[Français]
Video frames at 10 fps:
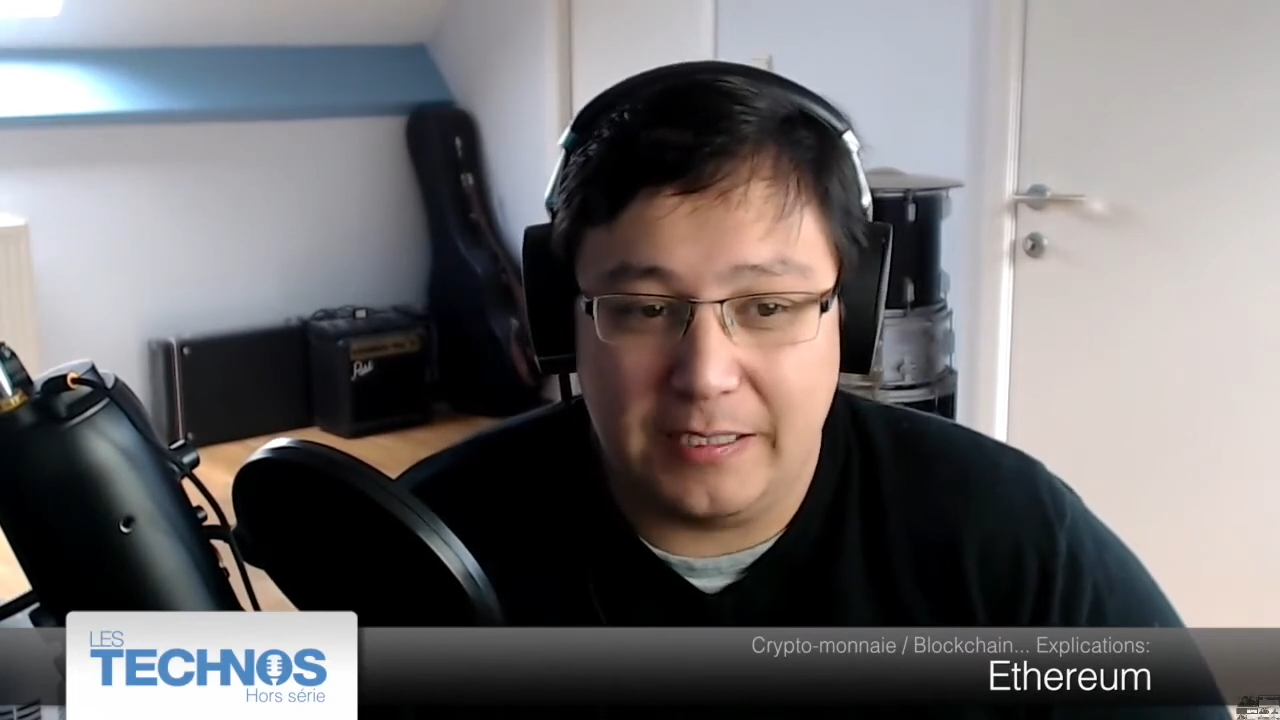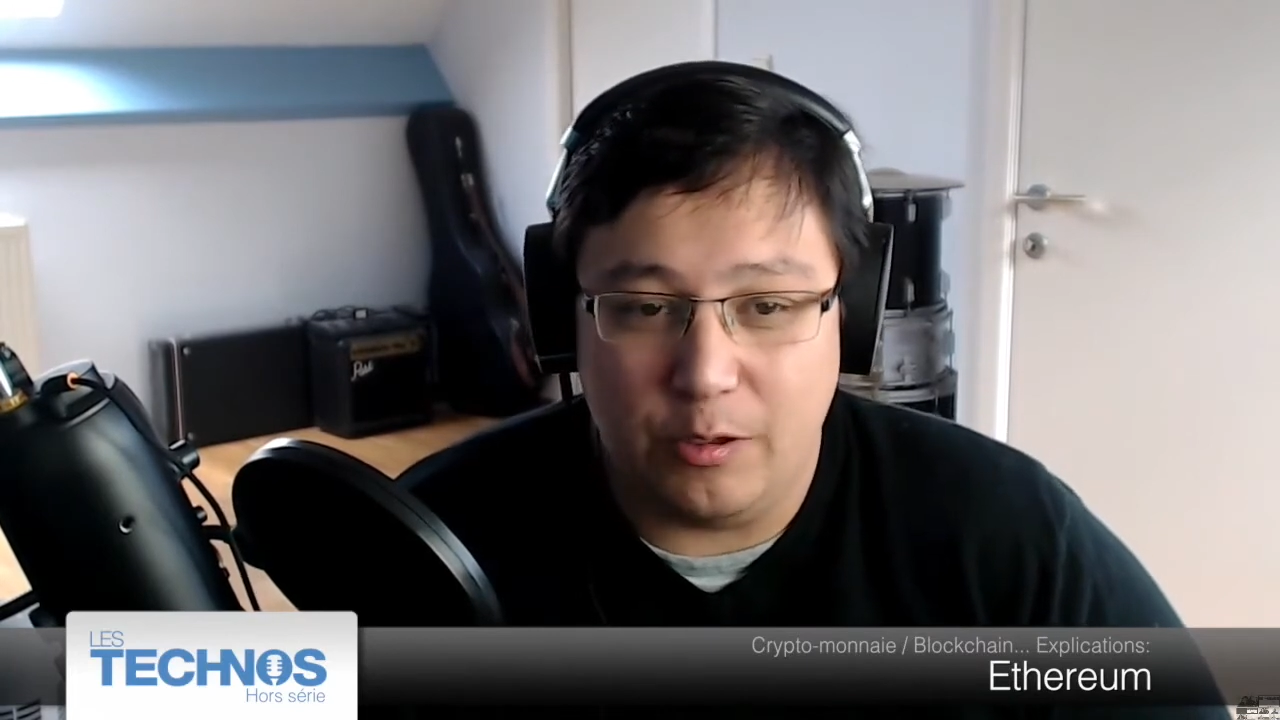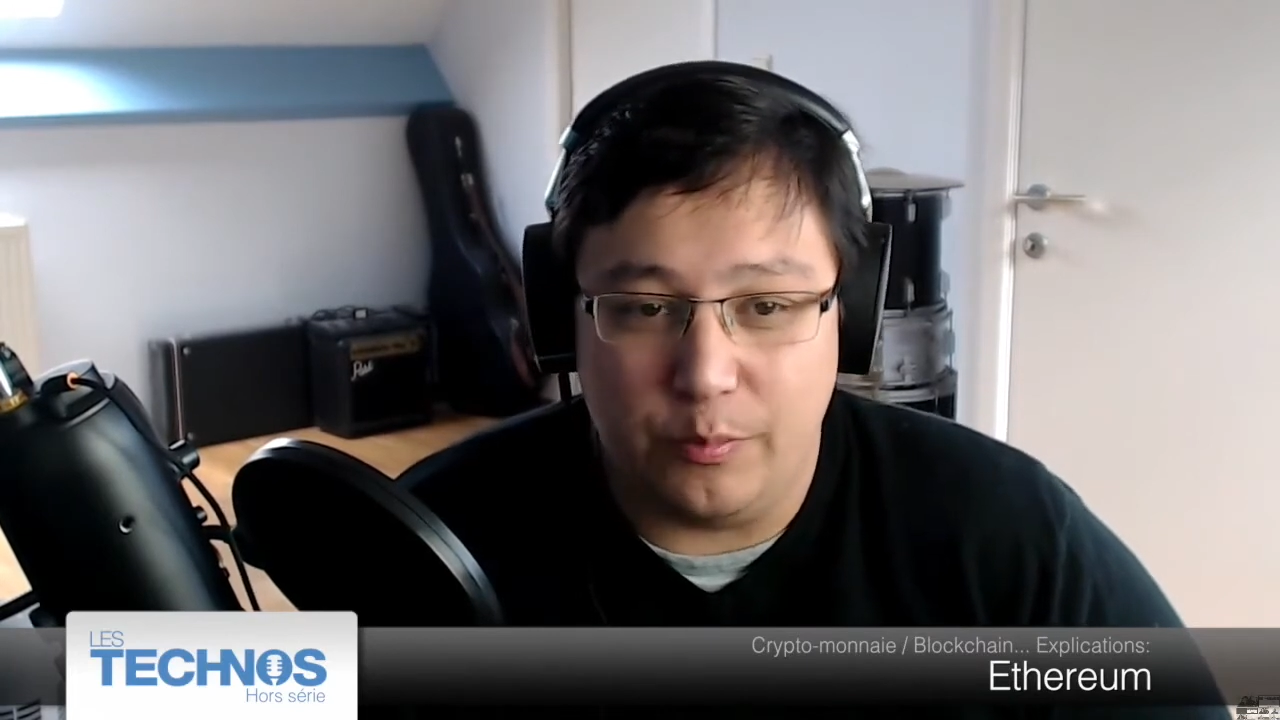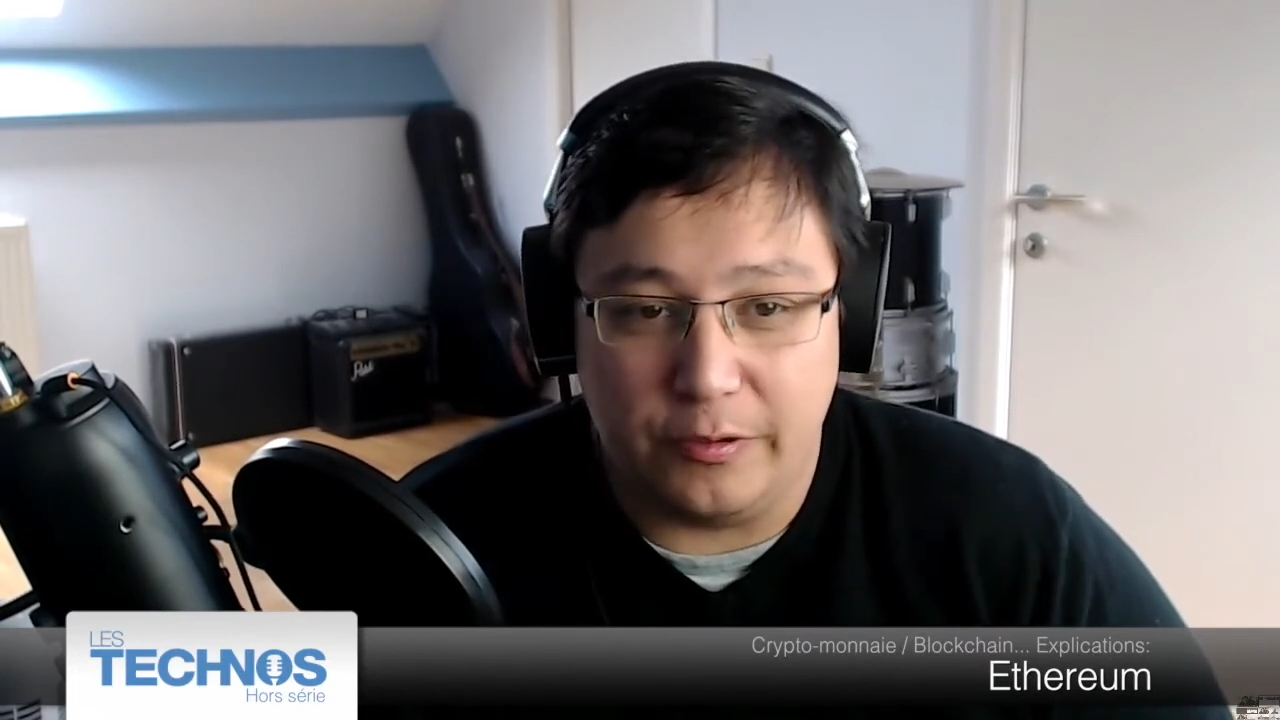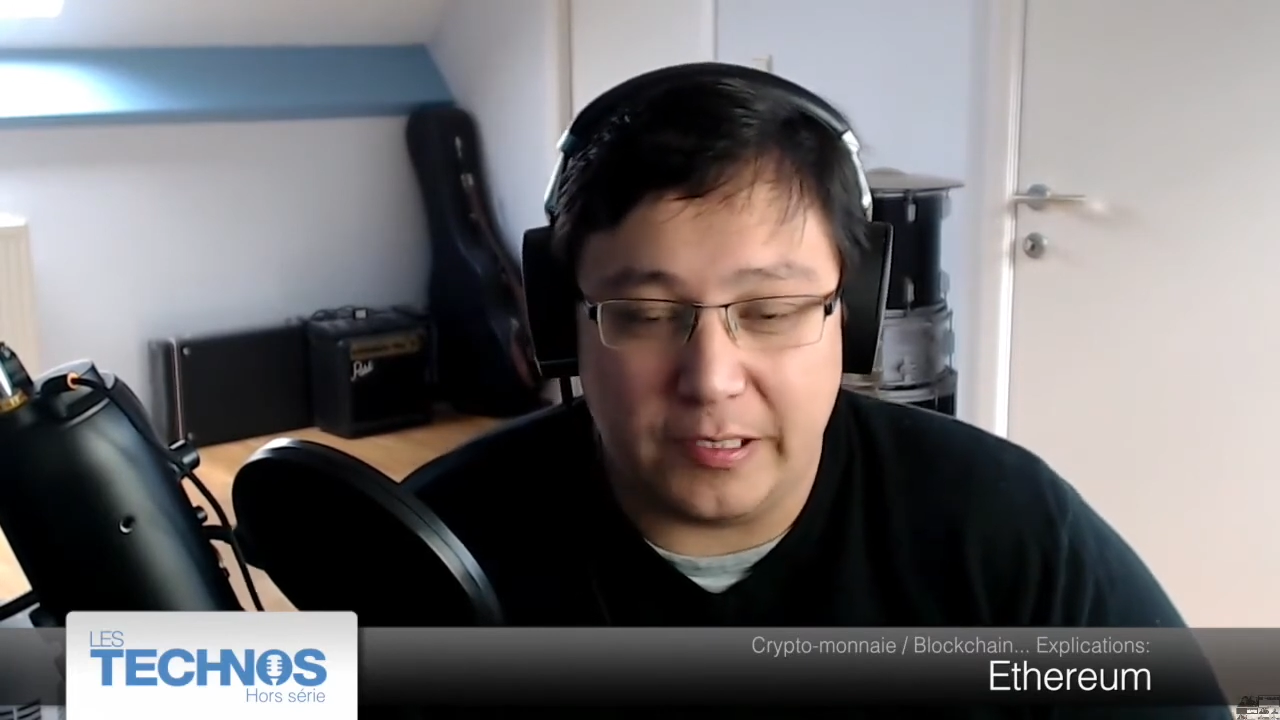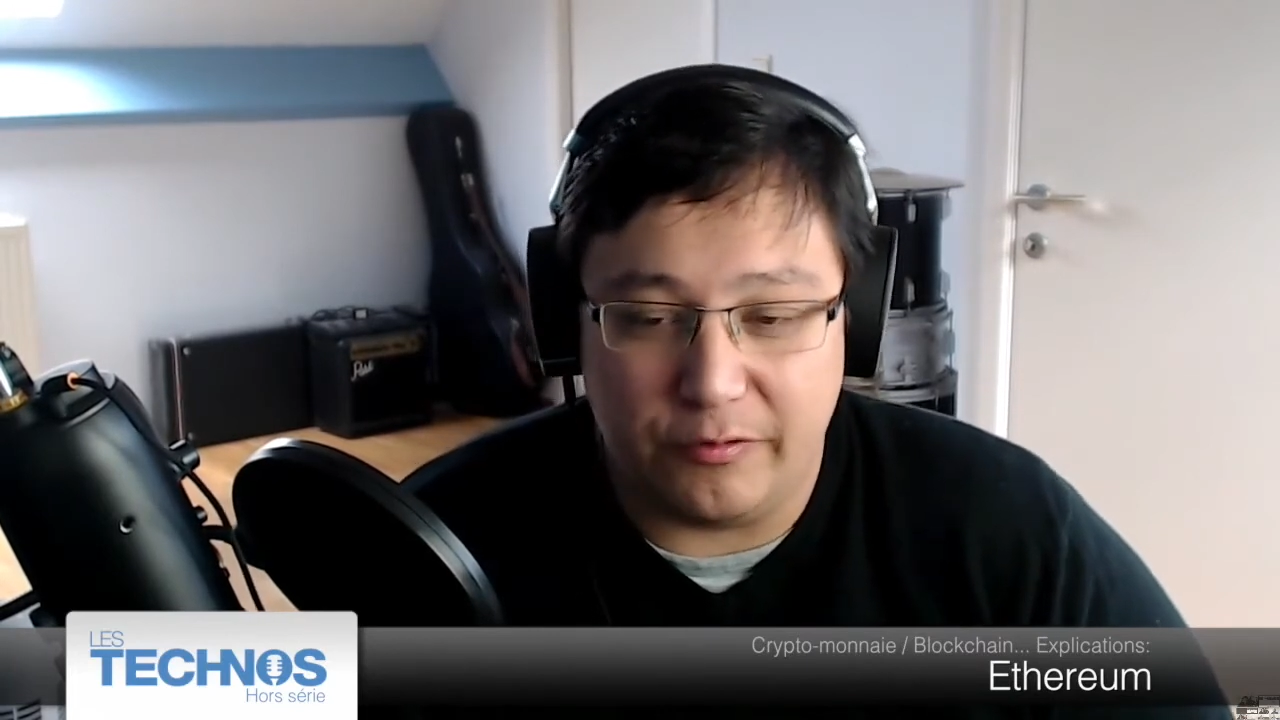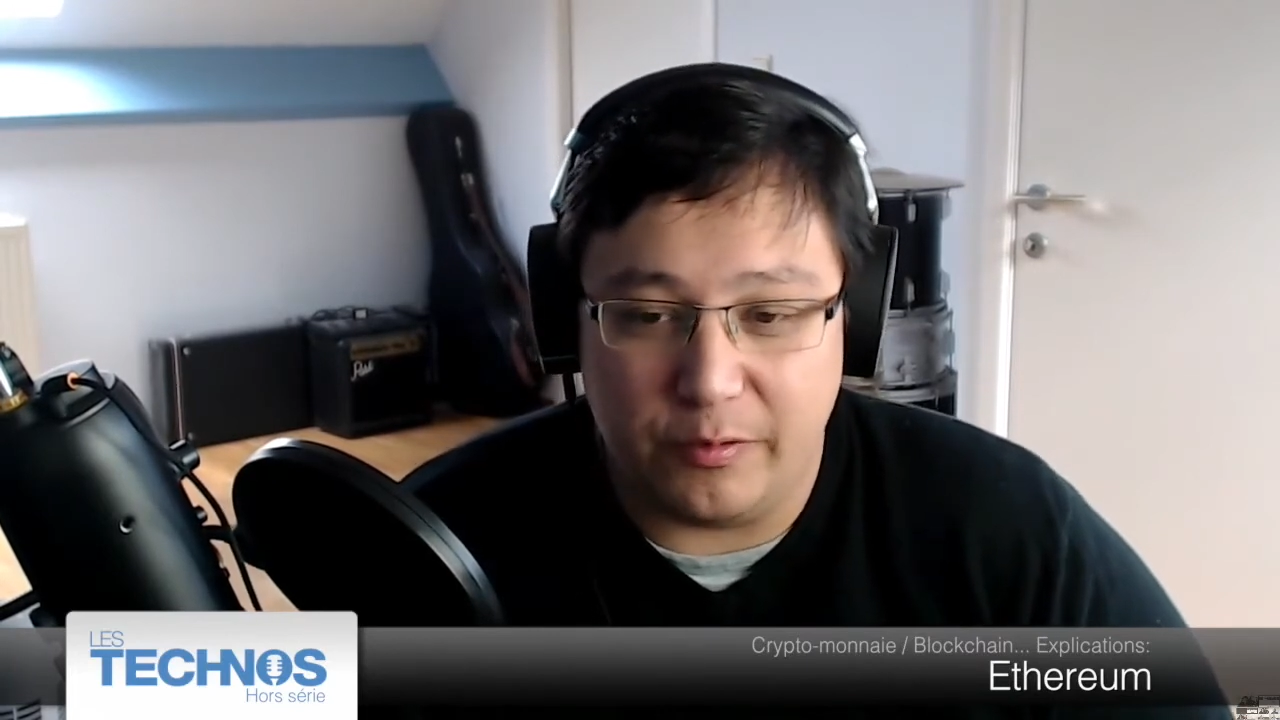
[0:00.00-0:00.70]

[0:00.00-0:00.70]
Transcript: le but est de vous